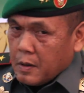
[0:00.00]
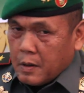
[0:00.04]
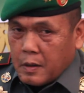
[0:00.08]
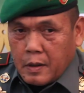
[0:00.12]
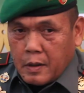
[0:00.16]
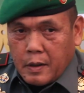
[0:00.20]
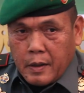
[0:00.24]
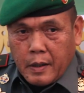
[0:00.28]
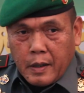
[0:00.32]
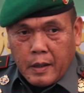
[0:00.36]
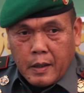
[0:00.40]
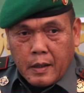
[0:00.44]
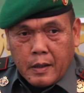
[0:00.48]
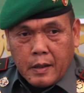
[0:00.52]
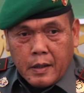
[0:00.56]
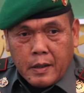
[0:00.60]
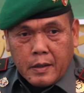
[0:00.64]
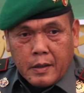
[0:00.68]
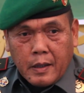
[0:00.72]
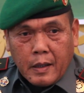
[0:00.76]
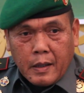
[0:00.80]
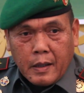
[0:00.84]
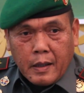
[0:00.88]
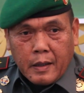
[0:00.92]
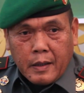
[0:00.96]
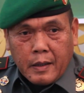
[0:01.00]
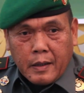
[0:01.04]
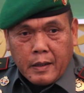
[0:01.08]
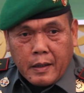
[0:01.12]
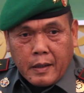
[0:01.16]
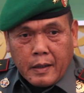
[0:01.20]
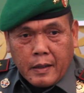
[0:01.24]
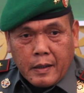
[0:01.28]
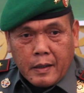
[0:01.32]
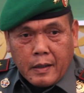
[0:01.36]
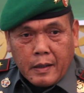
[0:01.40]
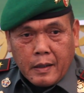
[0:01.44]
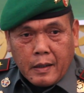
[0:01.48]
dia di jarak
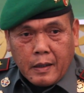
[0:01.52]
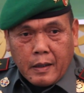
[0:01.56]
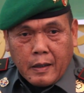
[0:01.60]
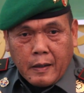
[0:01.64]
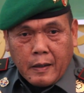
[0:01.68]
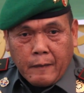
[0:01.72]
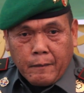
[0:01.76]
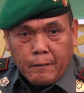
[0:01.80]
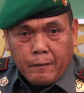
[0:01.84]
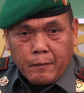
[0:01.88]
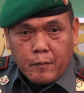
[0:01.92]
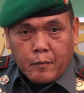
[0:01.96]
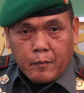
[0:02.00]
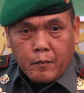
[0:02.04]
kira-kira